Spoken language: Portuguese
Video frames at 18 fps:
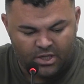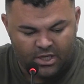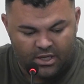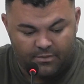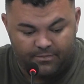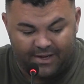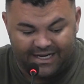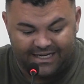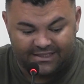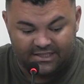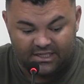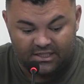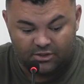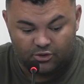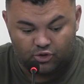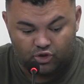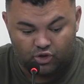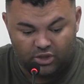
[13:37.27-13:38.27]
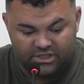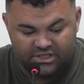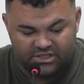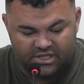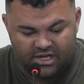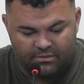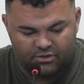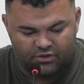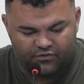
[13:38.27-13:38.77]
E para tanto,
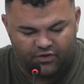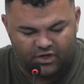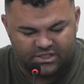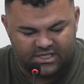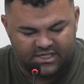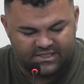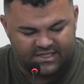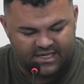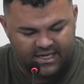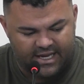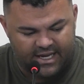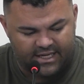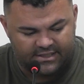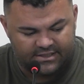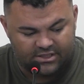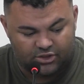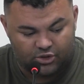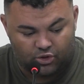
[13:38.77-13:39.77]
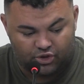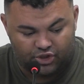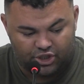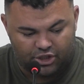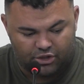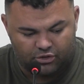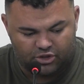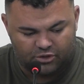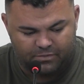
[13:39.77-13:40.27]
solicitamos vossa excelência, seus
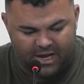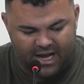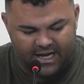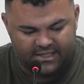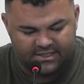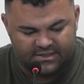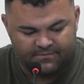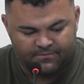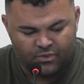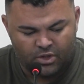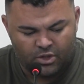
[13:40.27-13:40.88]
dignos pares,